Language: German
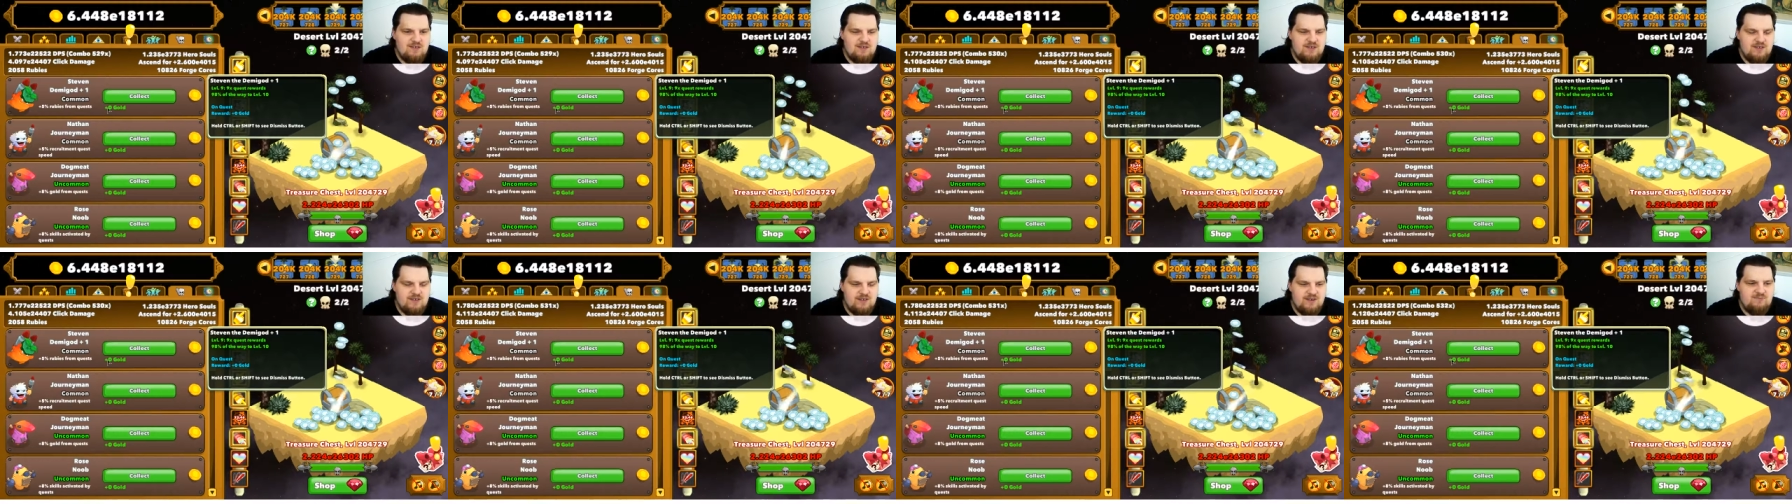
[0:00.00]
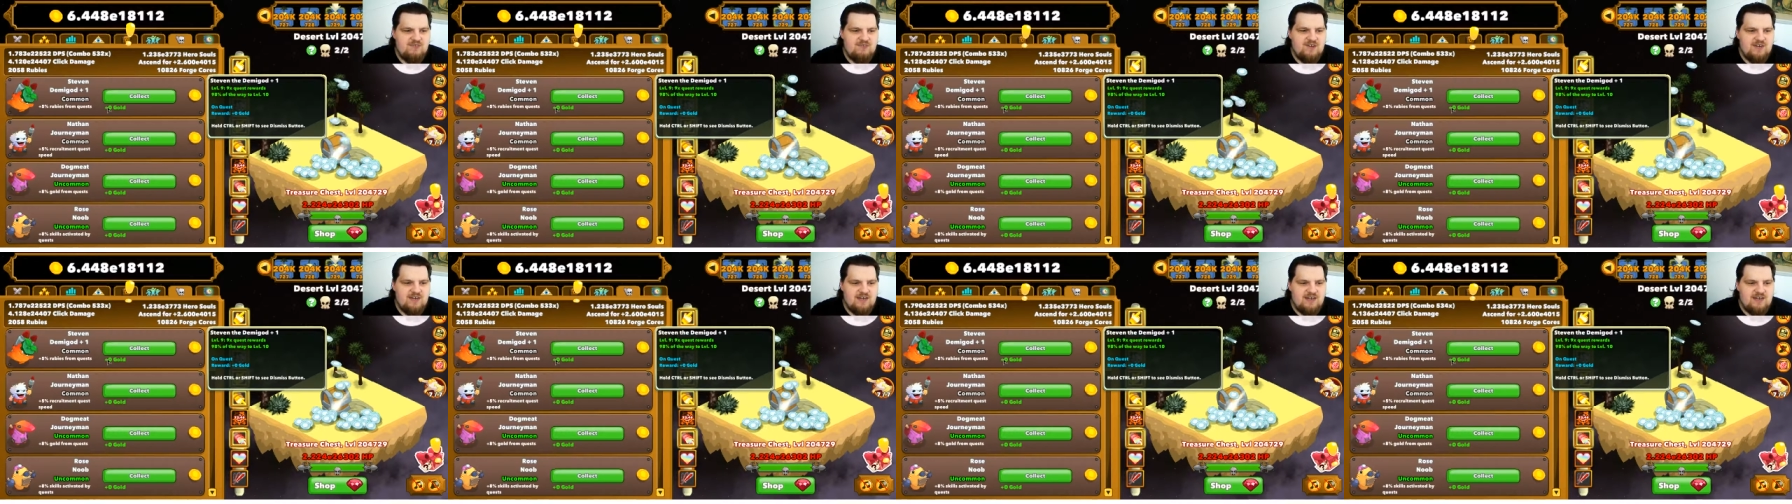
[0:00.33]
im
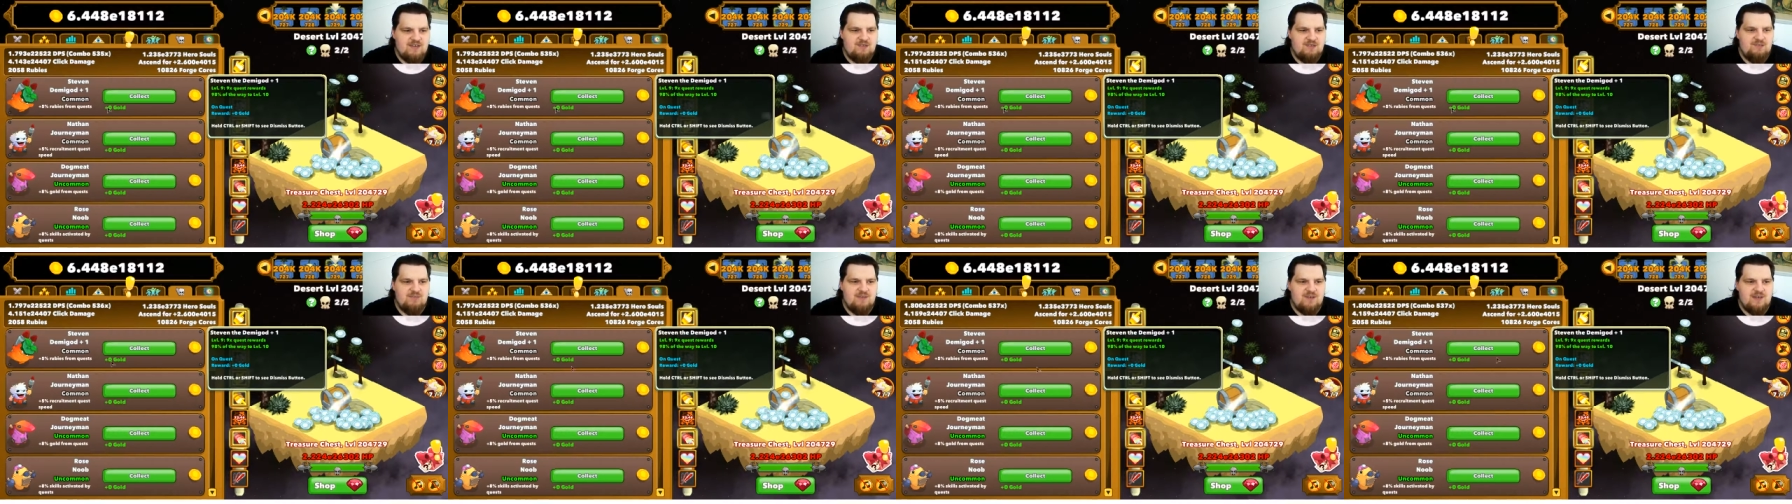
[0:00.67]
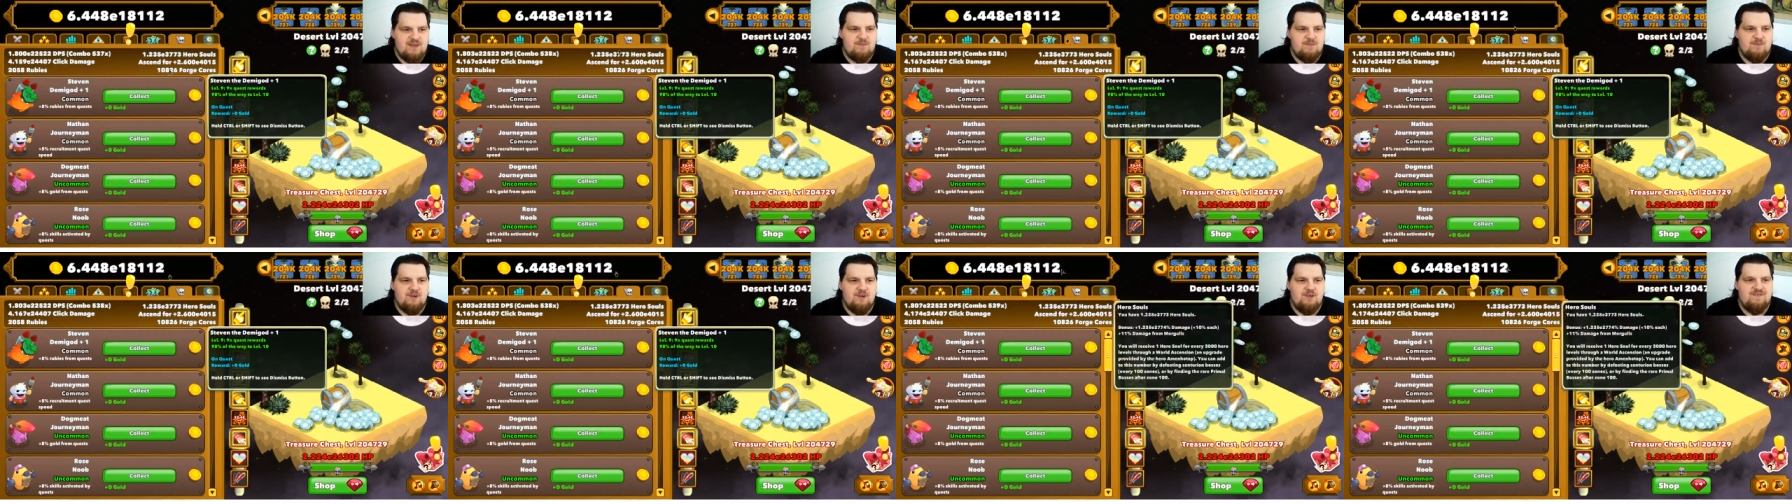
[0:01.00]
Vergleich zu
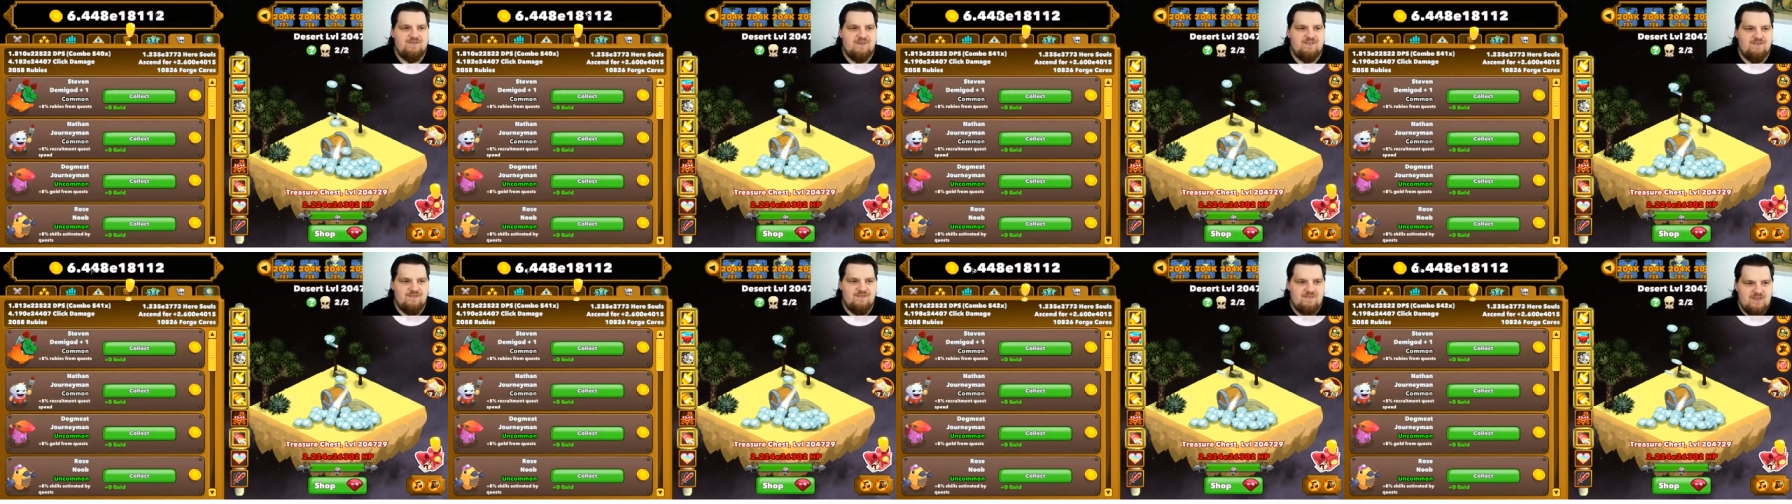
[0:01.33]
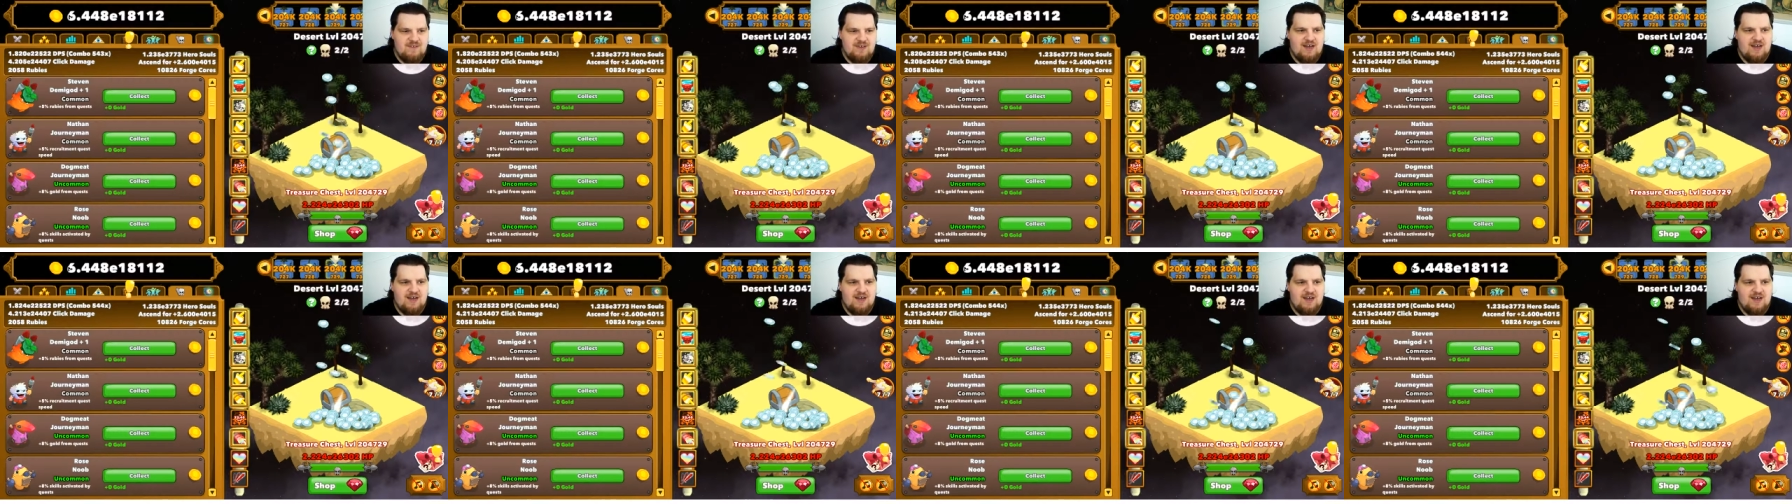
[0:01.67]
dem Gold, was
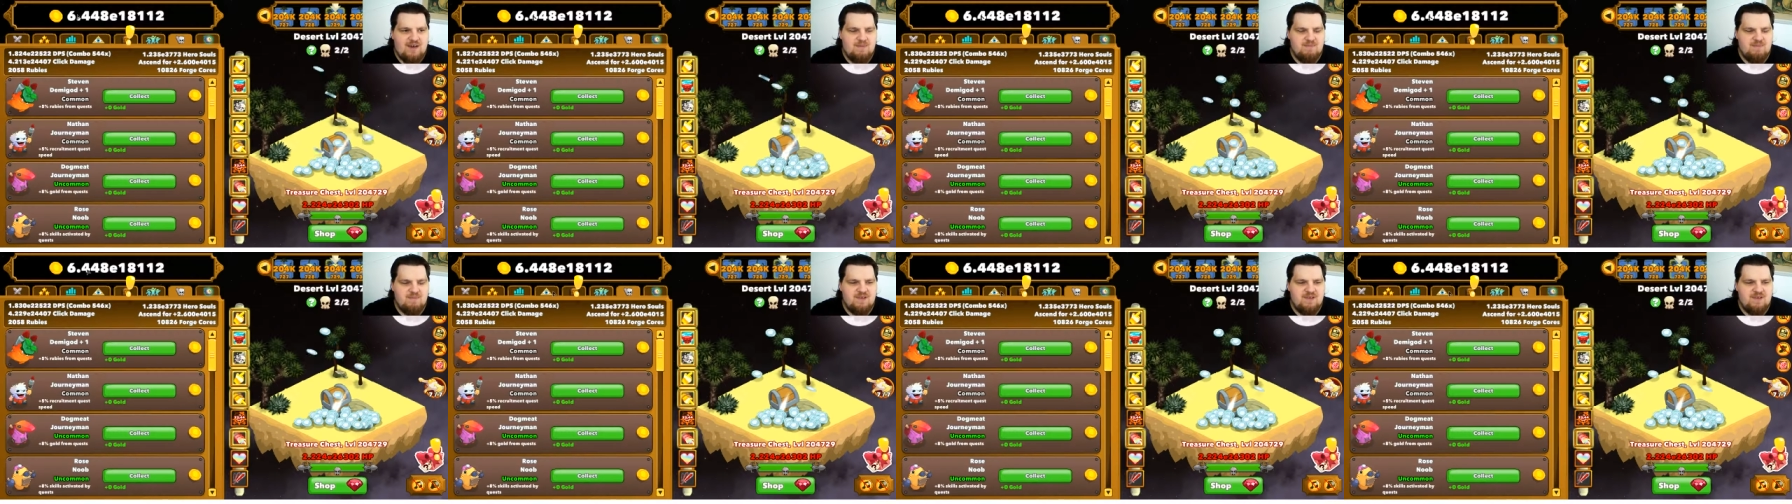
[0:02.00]
wir haben,